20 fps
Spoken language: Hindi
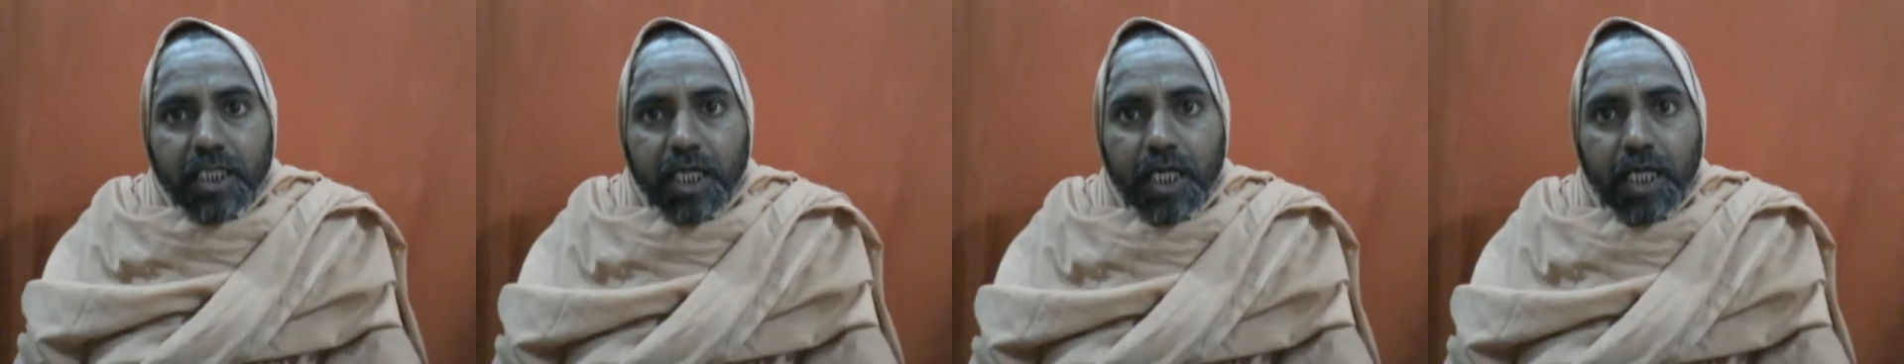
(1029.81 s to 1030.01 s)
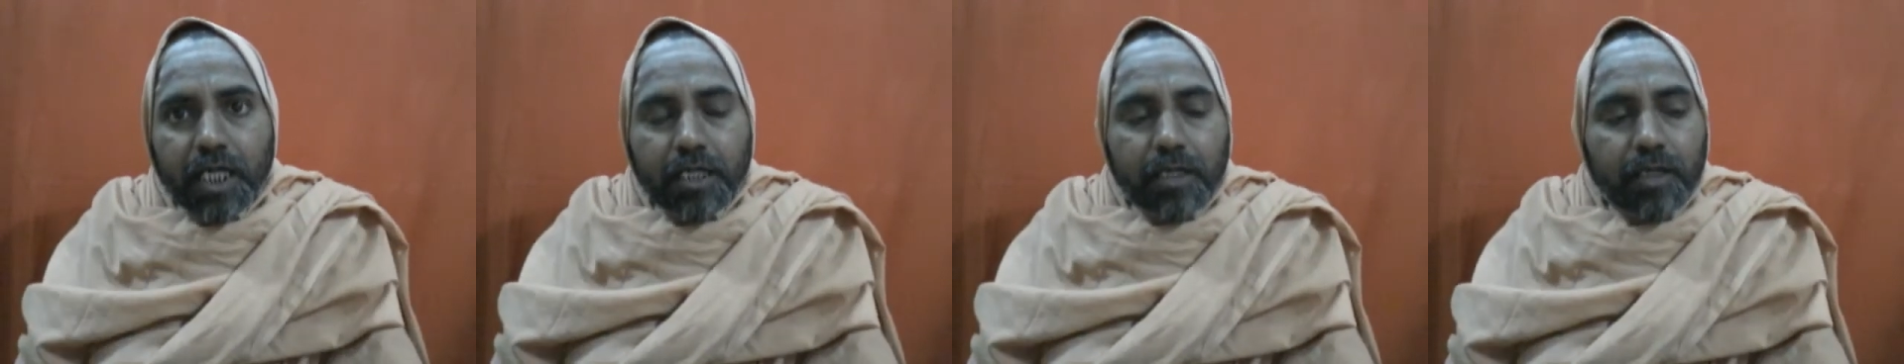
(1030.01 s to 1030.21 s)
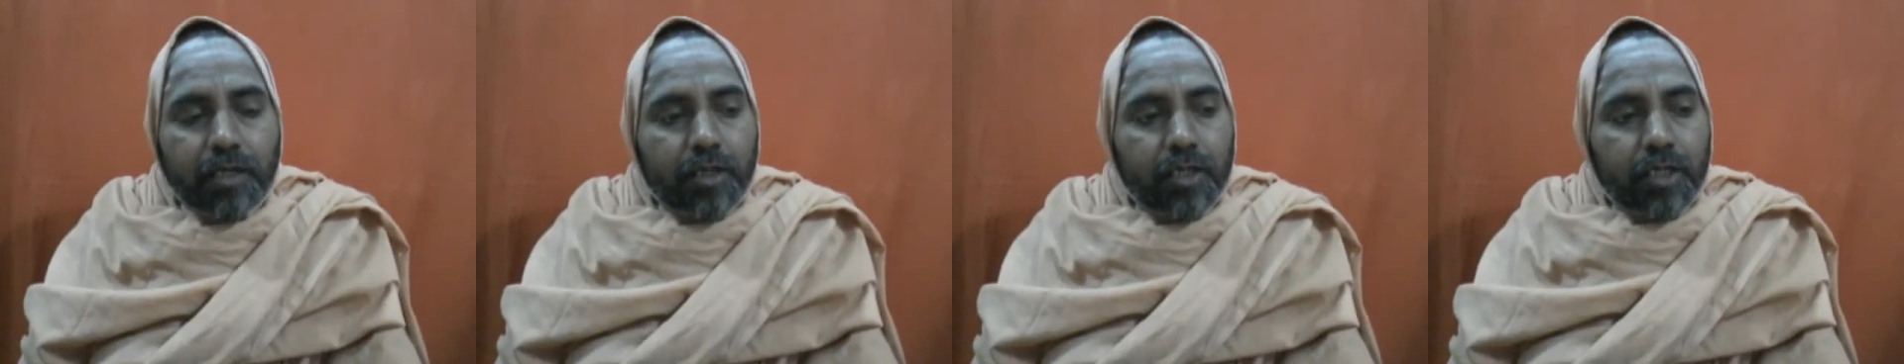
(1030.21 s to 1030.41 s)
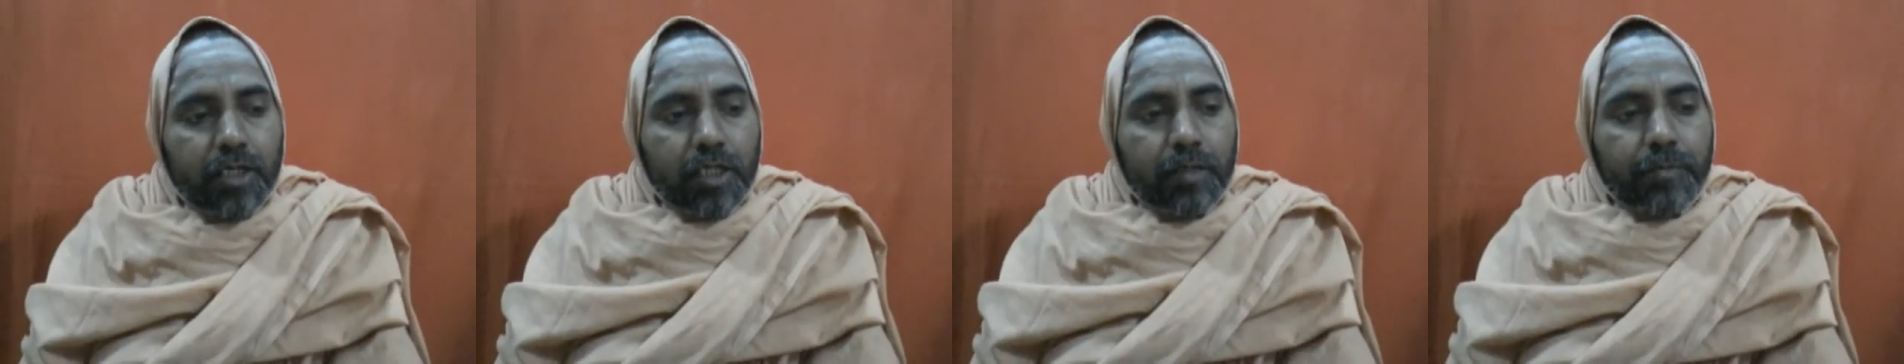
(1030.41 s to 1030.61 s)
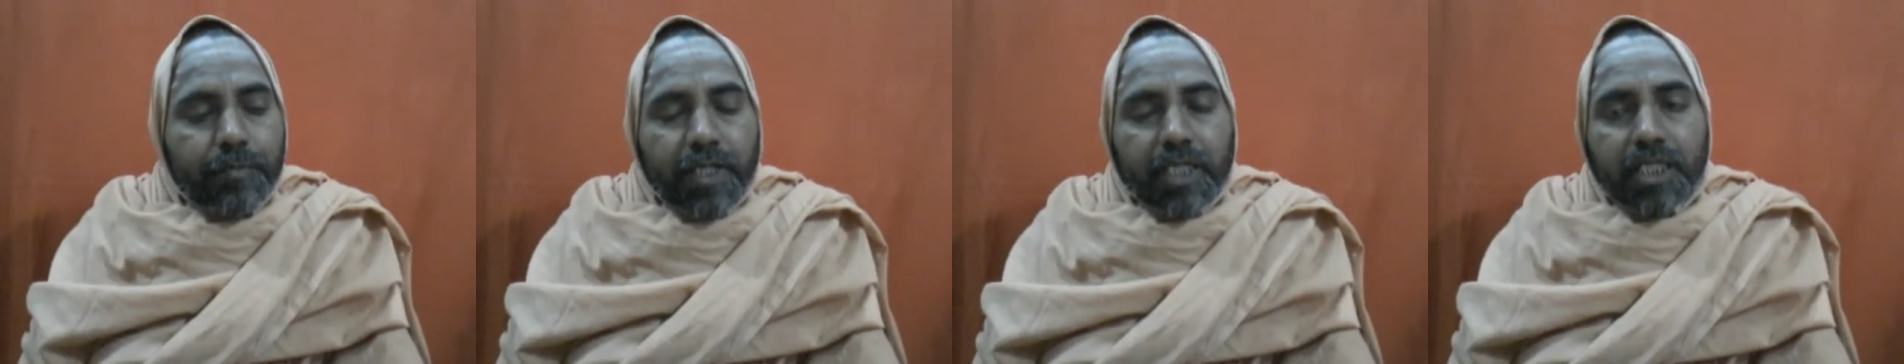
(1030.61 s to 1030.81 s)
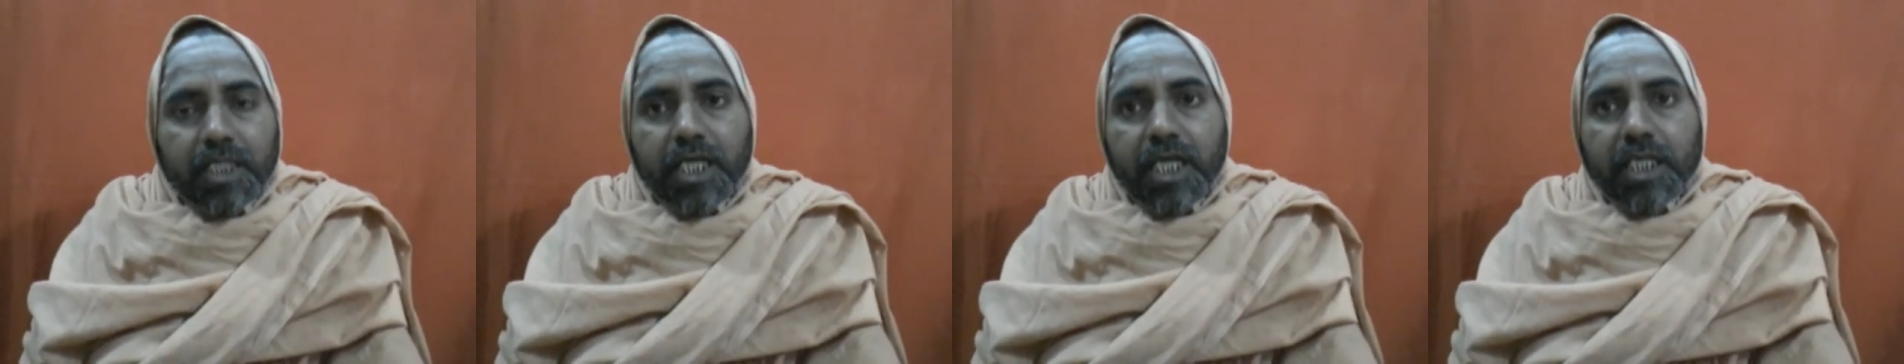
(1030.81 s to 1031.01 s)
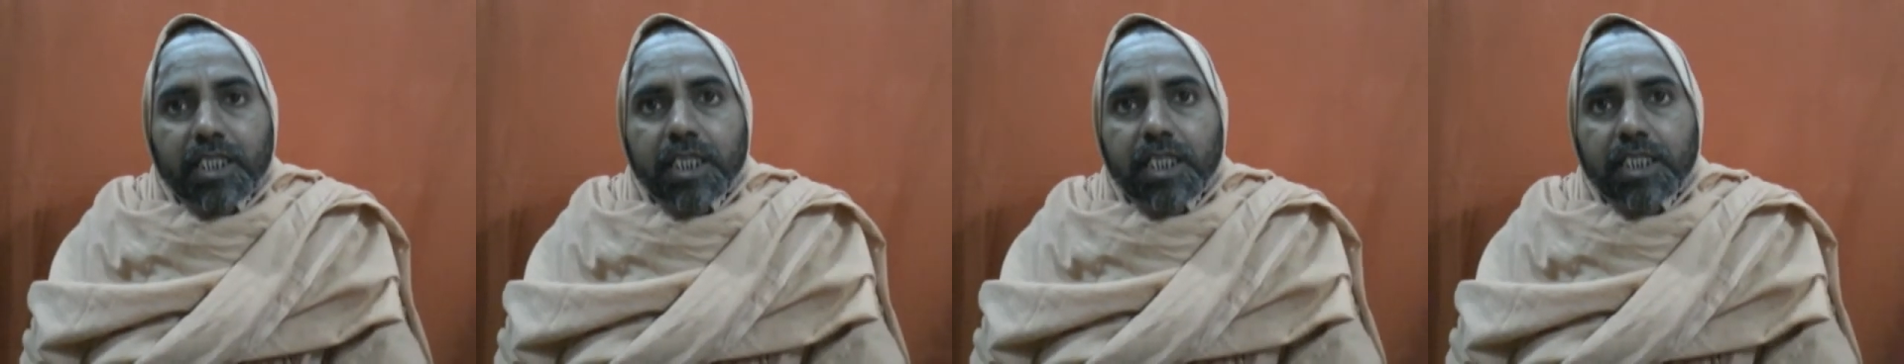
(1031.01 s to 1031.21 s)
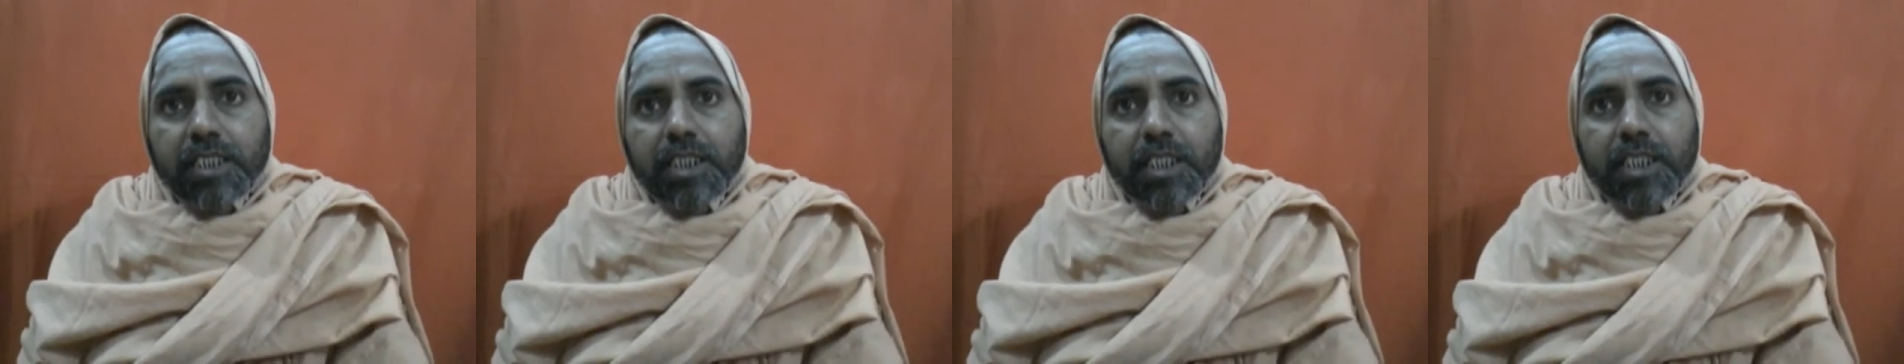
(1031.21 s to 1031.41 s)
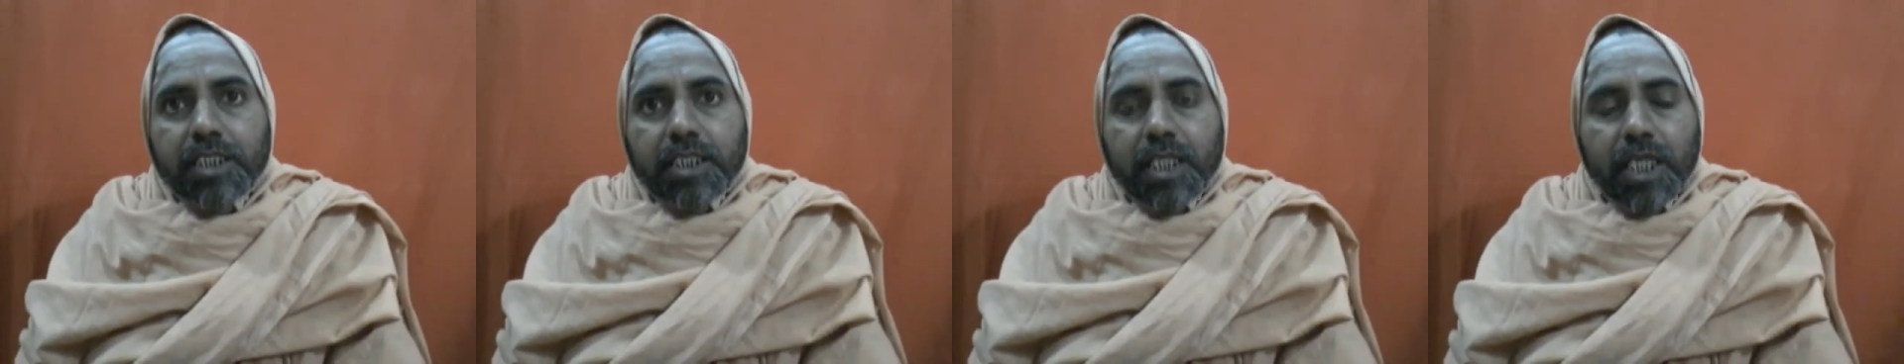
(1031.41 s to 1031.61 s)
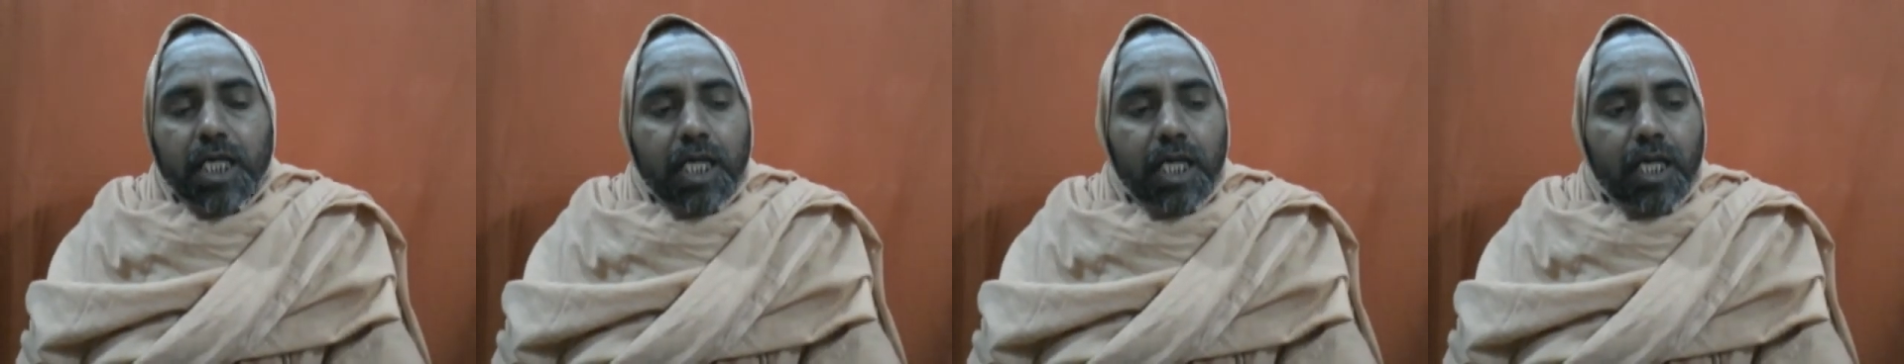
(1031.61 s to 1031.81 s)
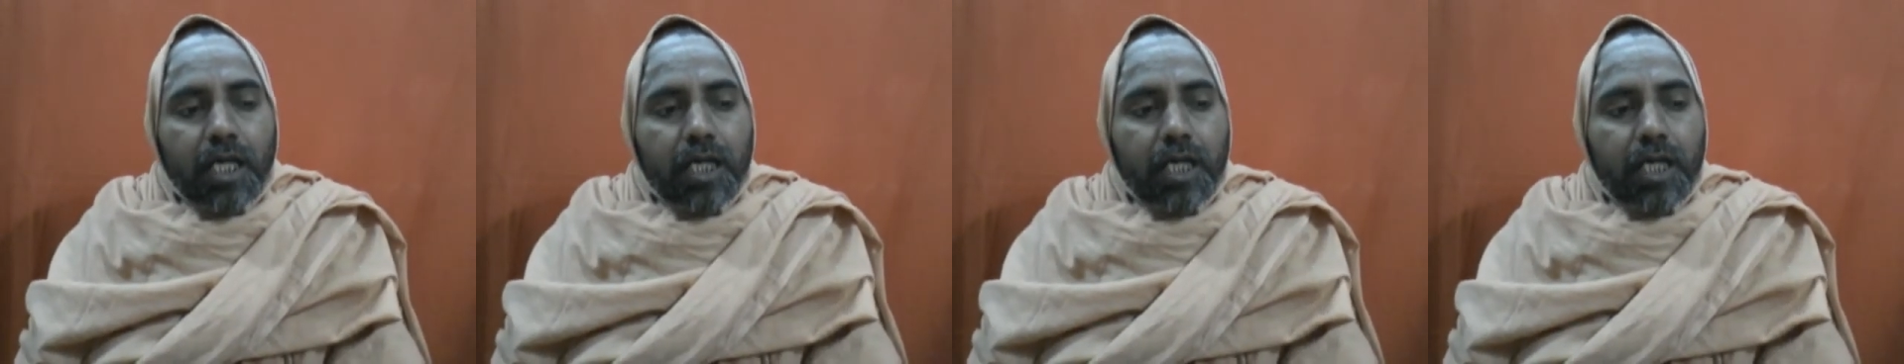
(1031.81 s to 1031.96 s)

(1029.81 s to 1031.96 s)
दिया कि प्रत्येक दृष्टि से